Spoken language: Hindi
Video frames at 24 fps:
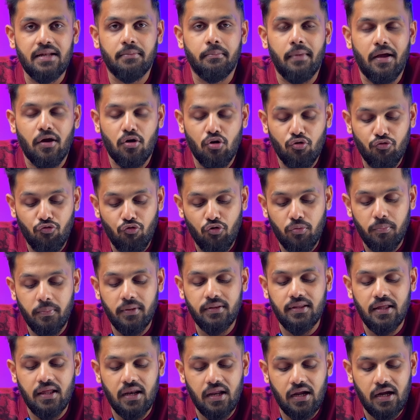माइक्रोफोन भी
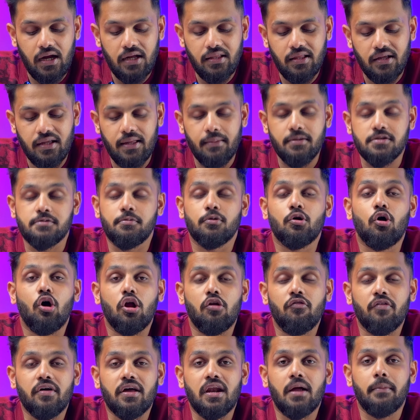दे रखा है ताकि आप इस पर कॉल
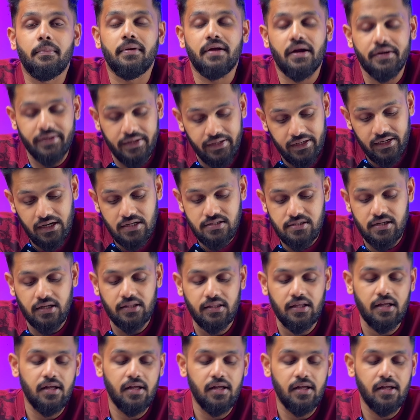वगैरह भी अटेंड कर सकते